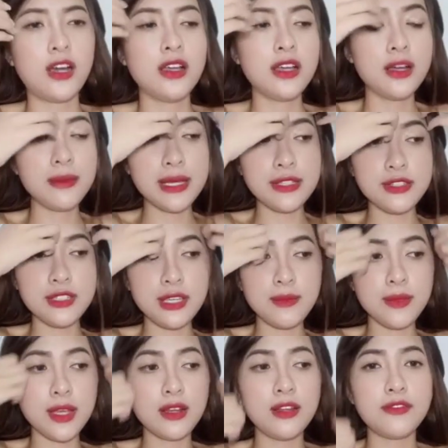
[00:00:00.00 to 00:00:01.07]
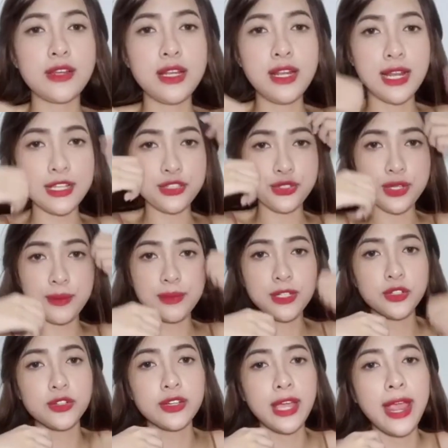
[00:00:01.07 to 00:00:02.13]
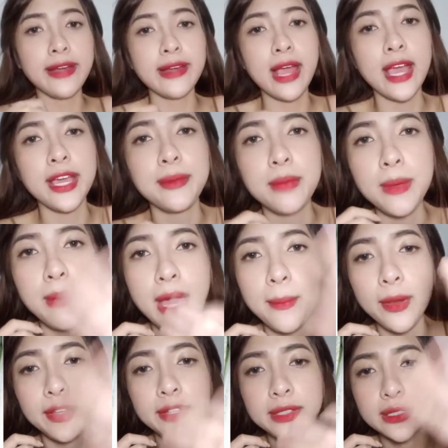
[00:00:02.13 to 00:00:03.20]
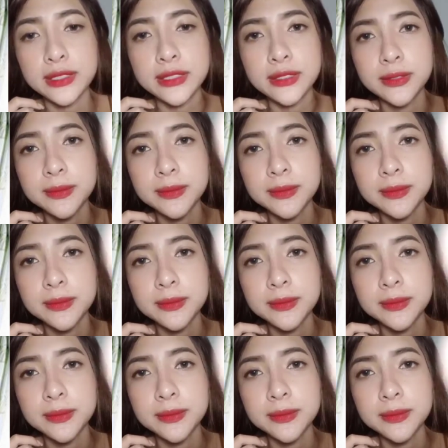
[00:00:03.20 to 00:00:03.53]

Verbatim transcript: thôi ốp livestream nha nên phải đi livestream bên chỗ khác đây bye bye mọi người